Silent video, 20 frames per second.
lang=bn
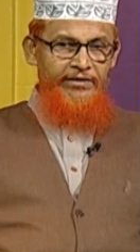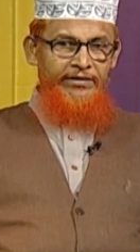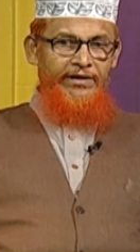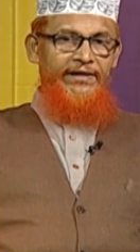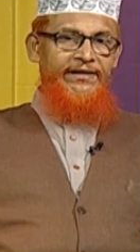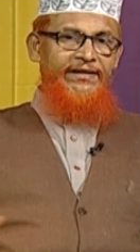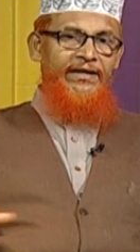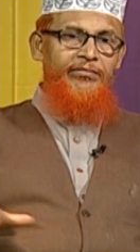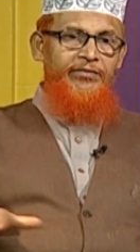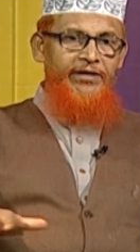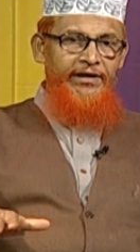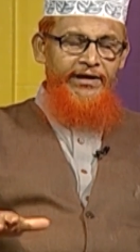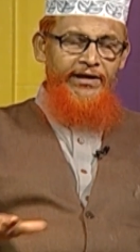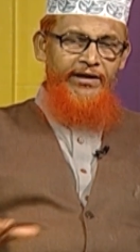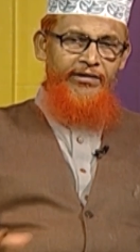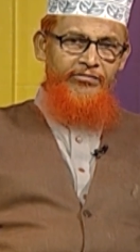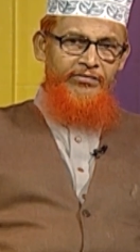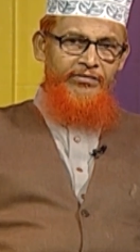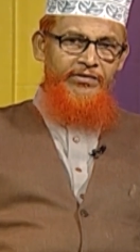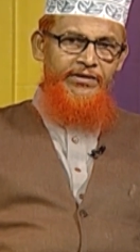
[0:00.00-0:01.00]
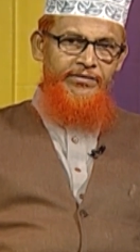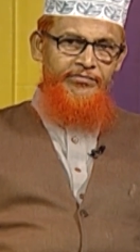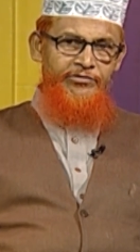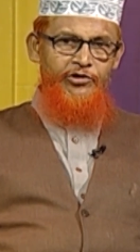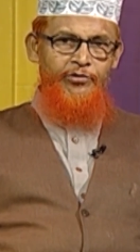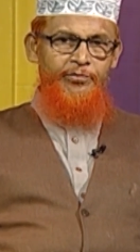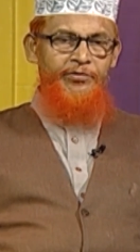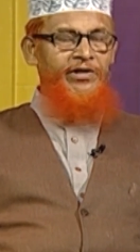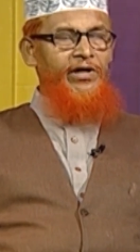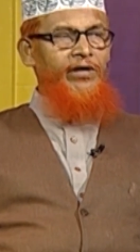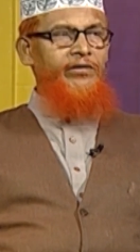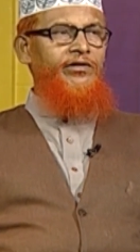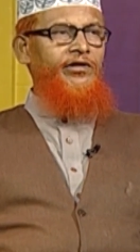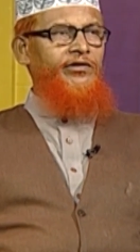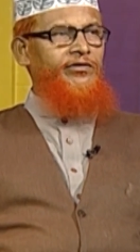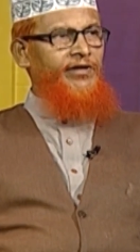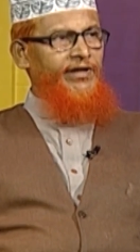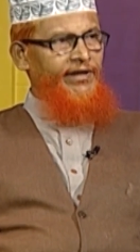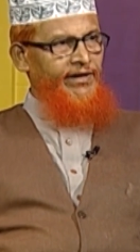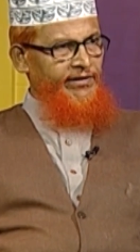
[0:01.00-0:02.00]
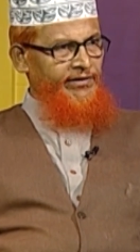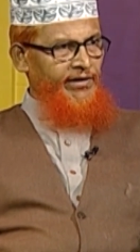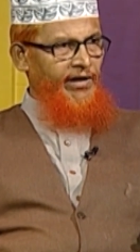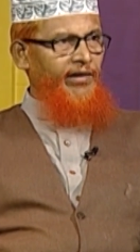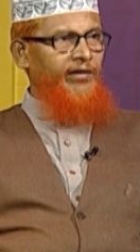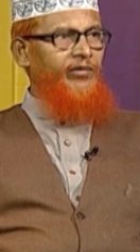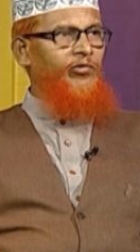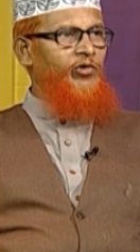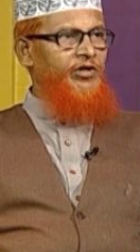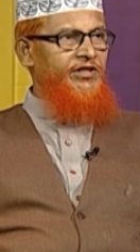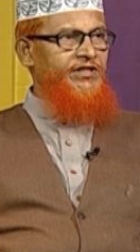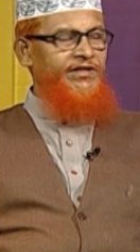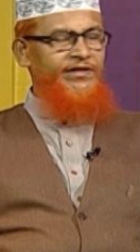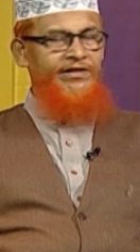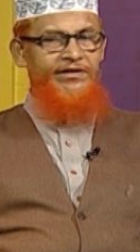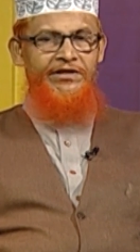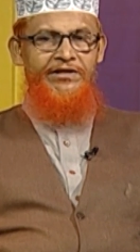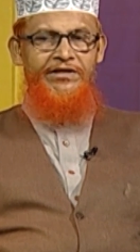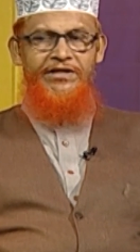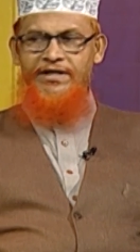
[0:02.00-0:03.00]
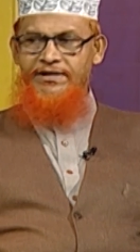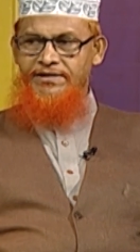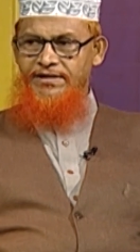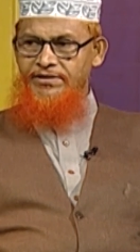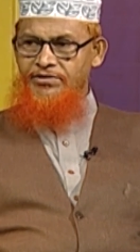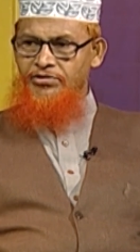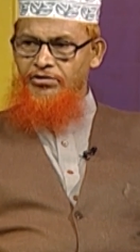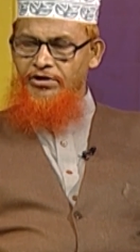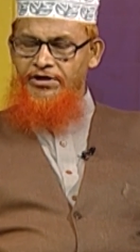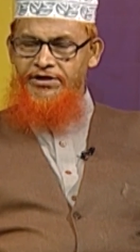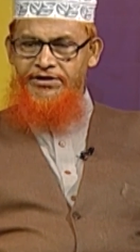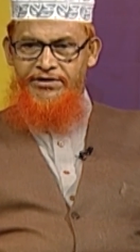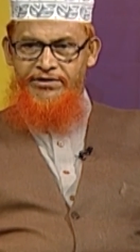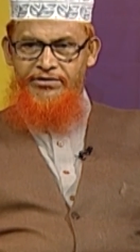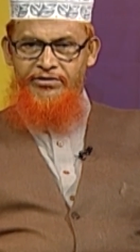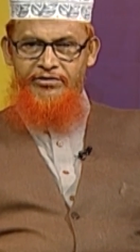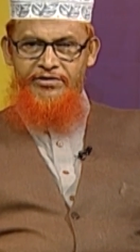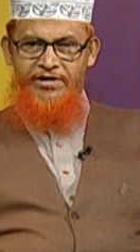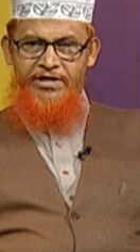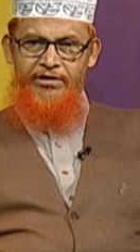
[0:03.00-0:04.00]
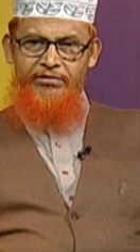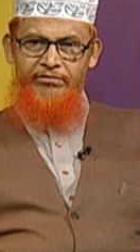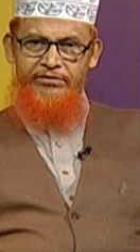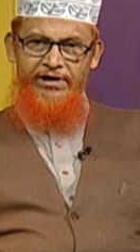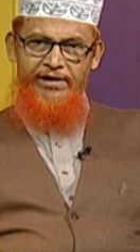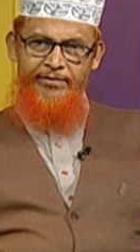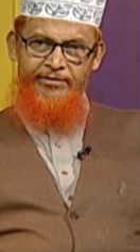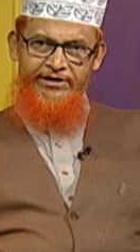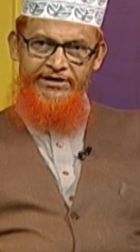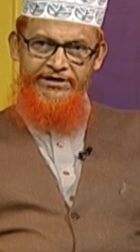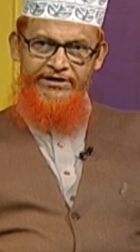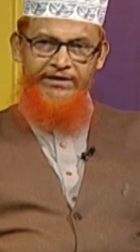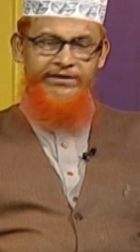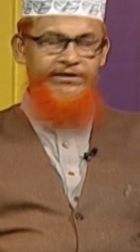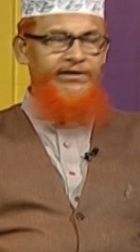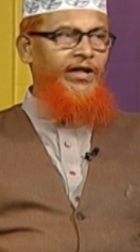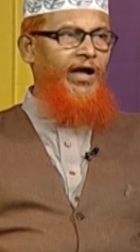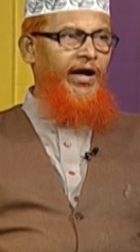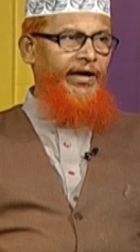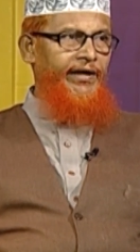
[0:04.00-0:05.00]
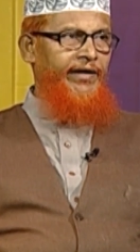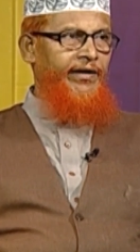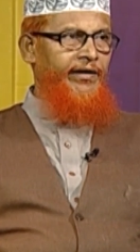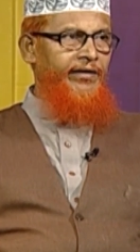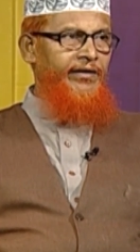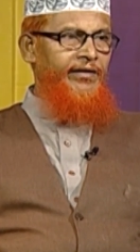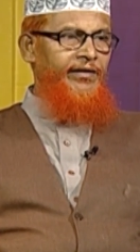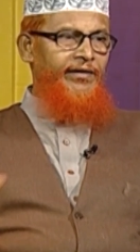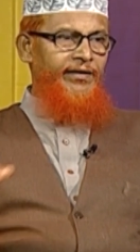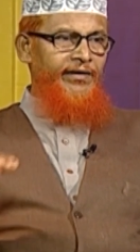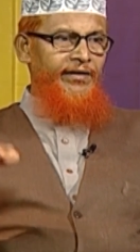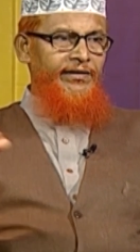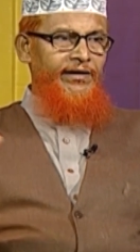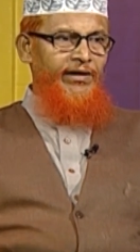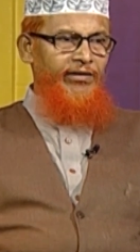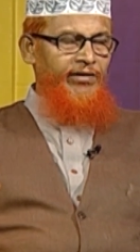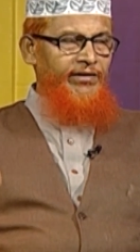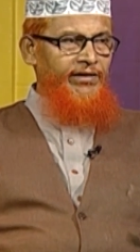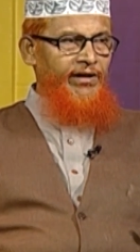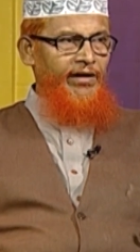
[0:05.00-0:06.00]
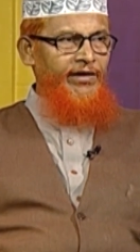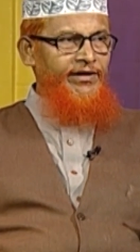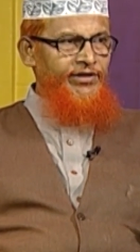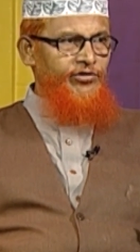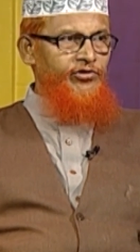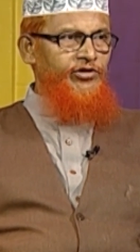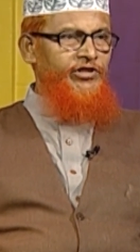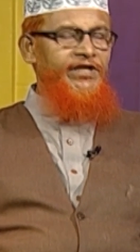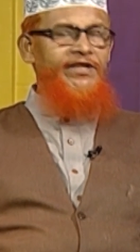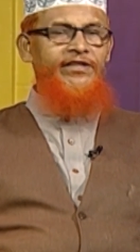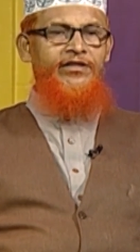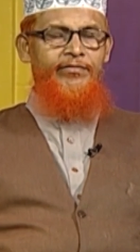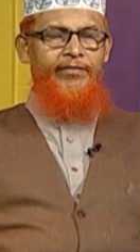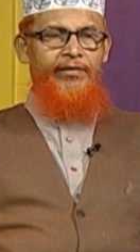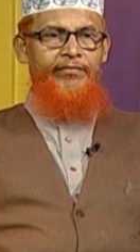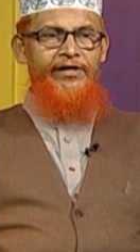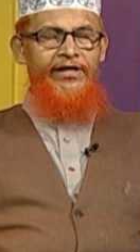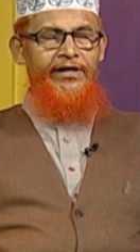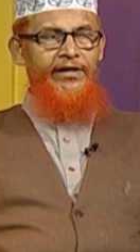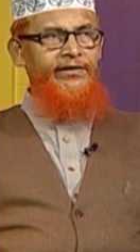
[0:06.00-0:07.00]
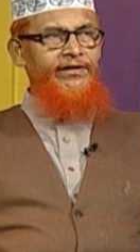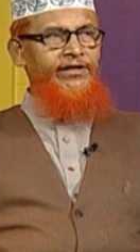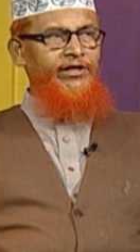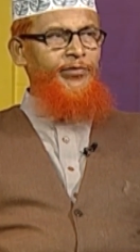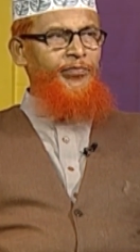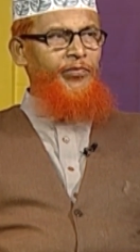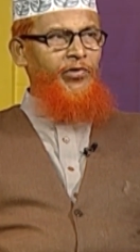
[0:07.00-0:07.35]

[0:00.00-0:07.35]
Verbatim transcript: তো তাবলিগের মুরব্বীরাও হয়তো এটা তারা করেছেন যে ঠিক আছে চল্লিশ দিন যদি এই লোকটা আমাদের সাথে থাকে তাহলে তারা কিছু শিখতে পারবে এখানে যেটি